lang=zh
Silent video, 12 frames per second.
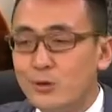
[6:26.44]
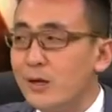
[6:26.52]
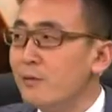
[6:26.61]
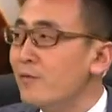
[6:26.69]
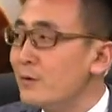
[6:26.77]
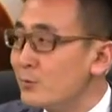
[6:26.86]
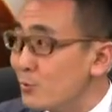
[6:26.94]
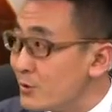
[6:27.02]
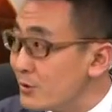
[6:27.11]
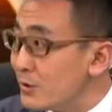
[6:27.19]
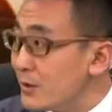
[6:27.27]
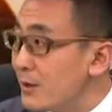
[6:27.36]
如来佛祖
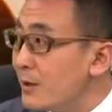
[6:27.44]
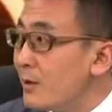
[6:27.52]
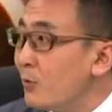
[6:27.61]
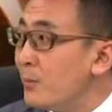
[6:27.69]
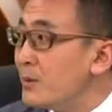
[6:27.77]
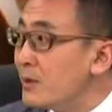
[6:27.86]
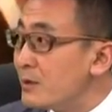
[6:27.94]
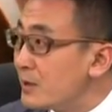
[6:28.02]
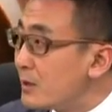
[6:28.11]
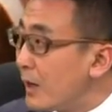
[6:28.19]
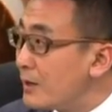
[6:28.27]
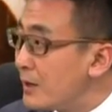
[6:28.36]
之地，我们也
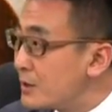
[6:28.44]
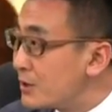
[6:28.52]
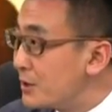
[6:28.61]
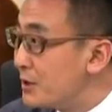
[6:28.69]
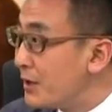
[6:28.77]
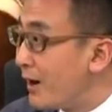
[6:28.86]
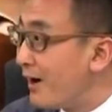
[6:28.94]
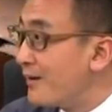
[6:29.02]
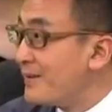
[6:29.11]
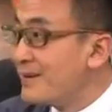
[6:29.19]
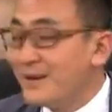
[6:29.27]
得谈谈生意啊。